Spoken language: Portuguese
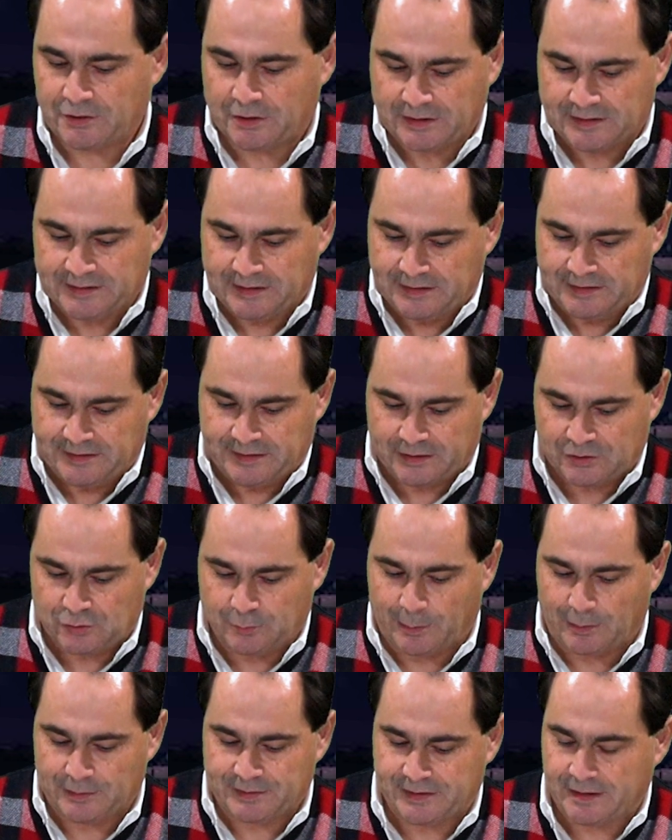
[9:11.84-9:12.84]
notas iniciais do
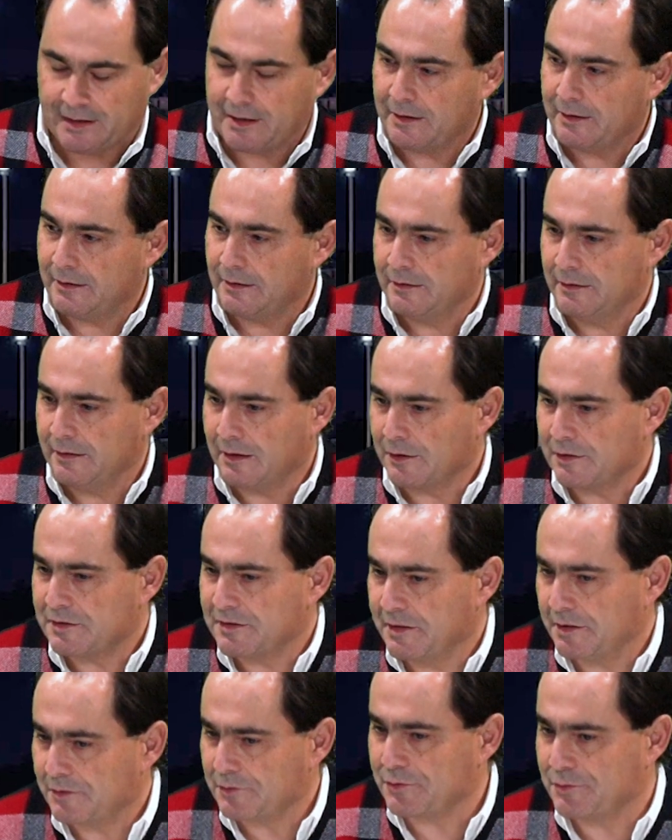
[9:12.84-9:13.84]
Paulo Seara. Hilário
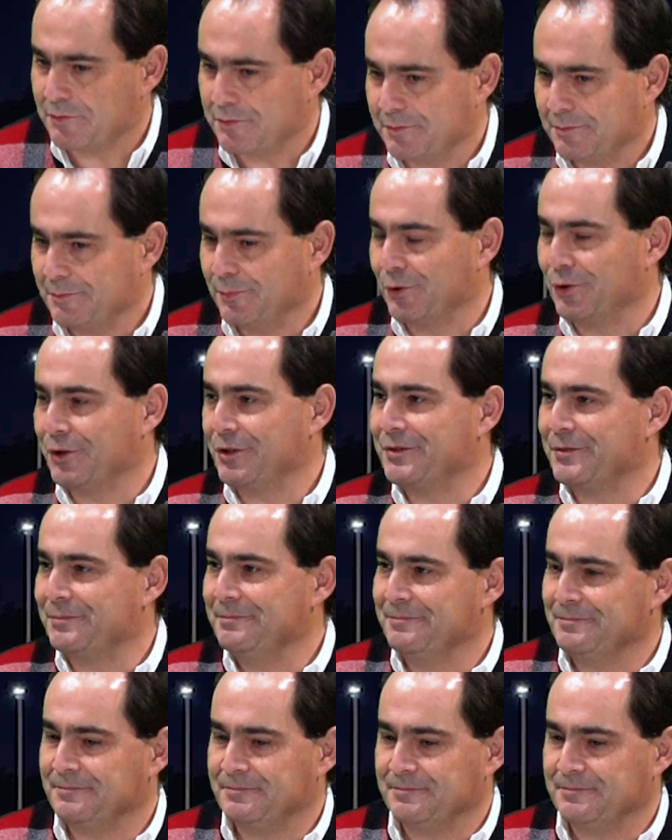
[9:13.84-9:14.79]
Santos, boa noite.